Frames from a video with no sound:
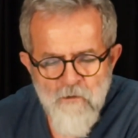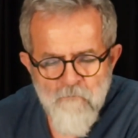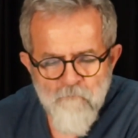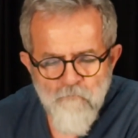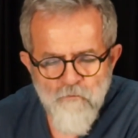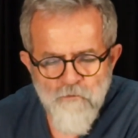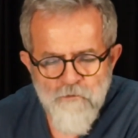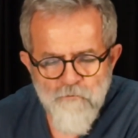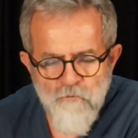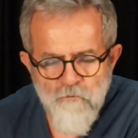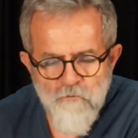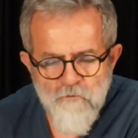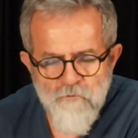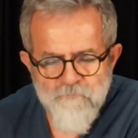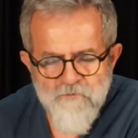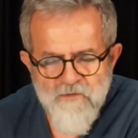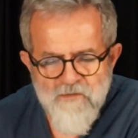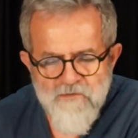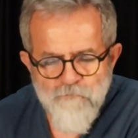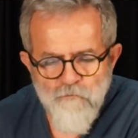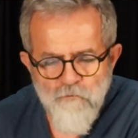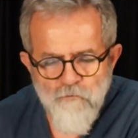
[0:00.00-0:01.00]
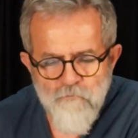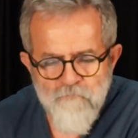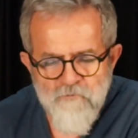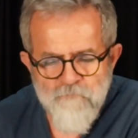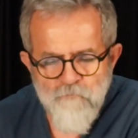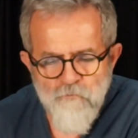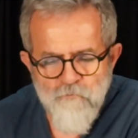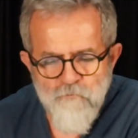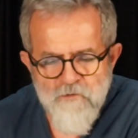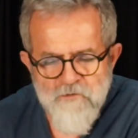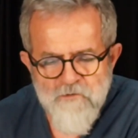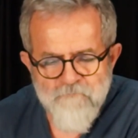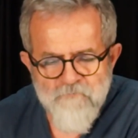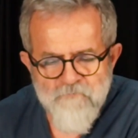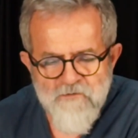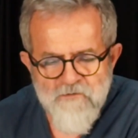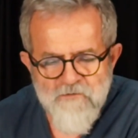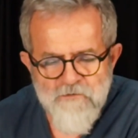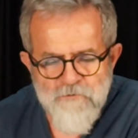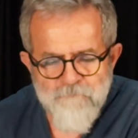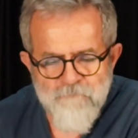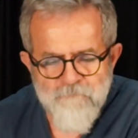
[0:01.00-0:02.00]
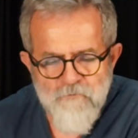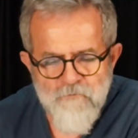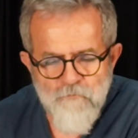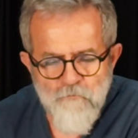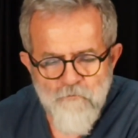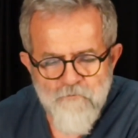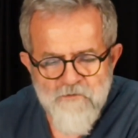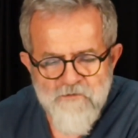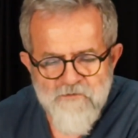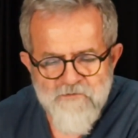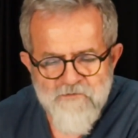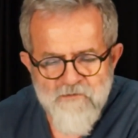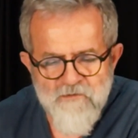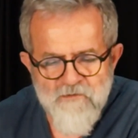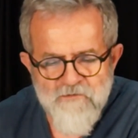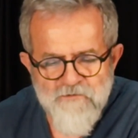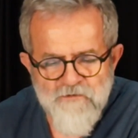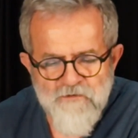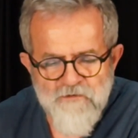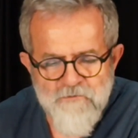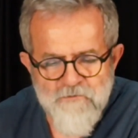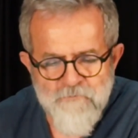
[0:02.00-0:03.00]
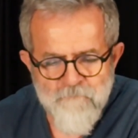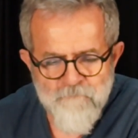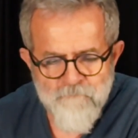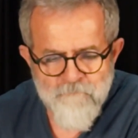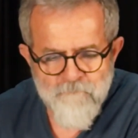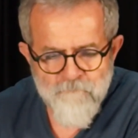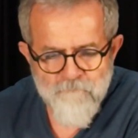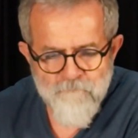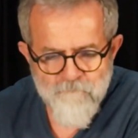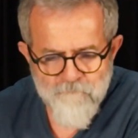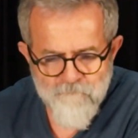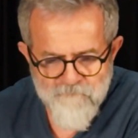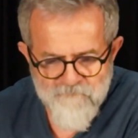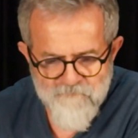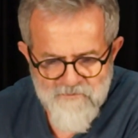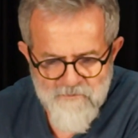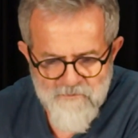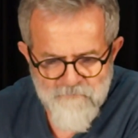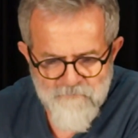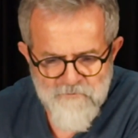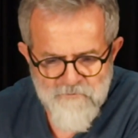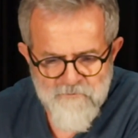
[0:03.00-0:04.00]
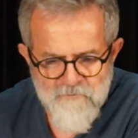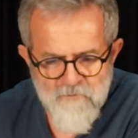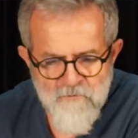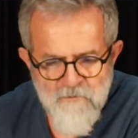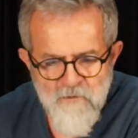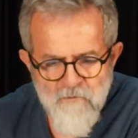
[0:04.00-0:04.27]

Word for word: Buna gönlüm razı olmaz. Bu bakımdan işbirliği önerisine açığım demiş.